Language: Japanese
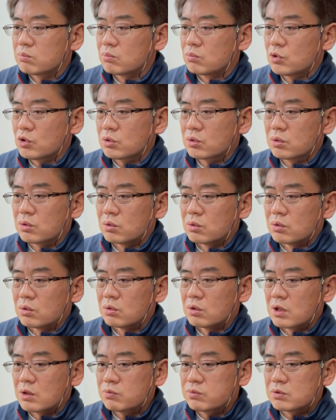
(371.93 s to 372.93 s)
もっ
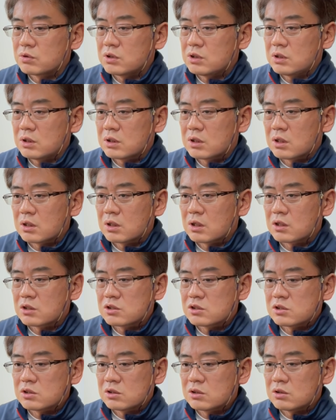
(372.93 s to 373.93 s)
と
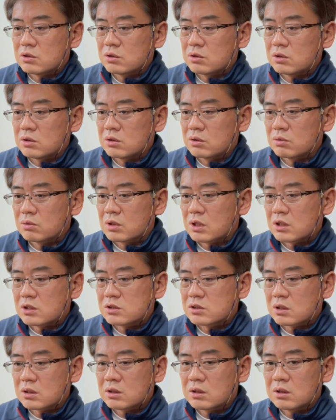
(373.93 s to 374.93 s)
F2.8 の第
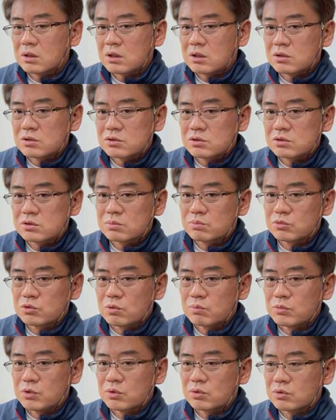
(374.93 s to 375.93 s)
三元ズーム
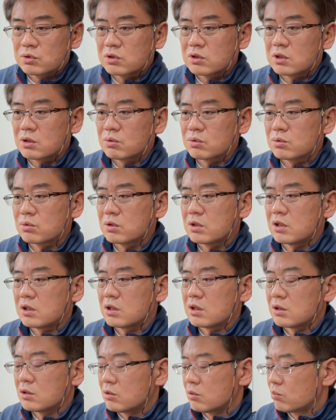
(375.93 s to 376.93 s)
を見送ったこと
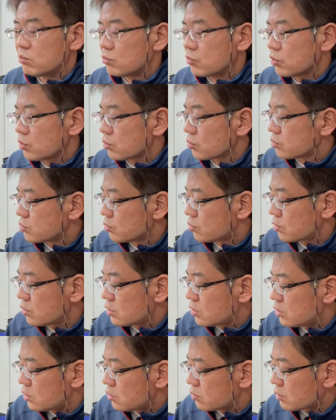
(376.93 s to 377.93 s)
でもっと
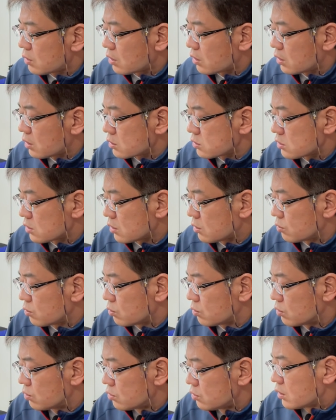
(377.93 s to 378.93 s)
クオリティの高さ
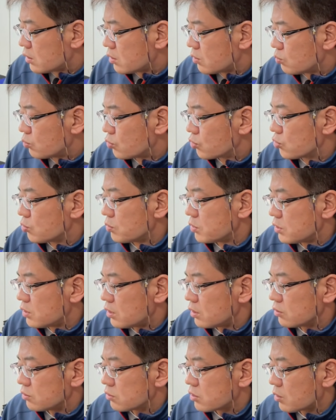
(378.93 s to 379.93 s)
を求め
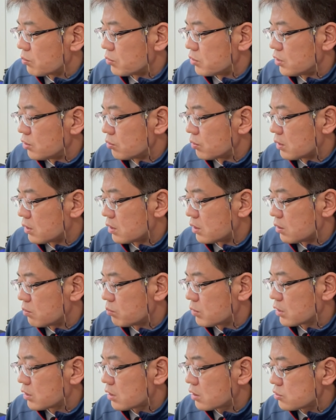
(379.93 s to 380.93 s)
ていくためには、
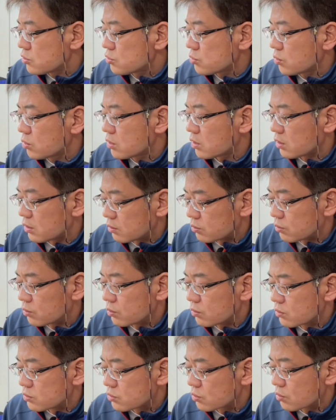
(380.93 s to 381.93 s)
まあ、単焦点
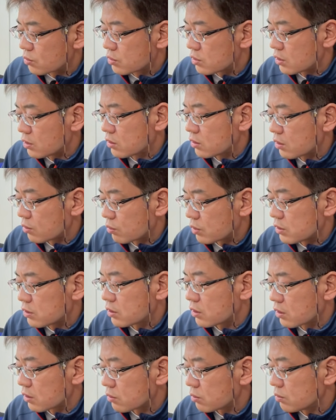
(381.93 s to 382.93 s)
を揃えていった方がいい
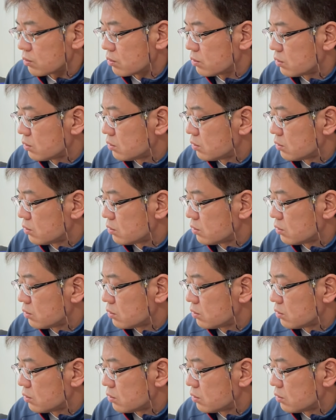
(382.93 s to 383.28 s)
かなと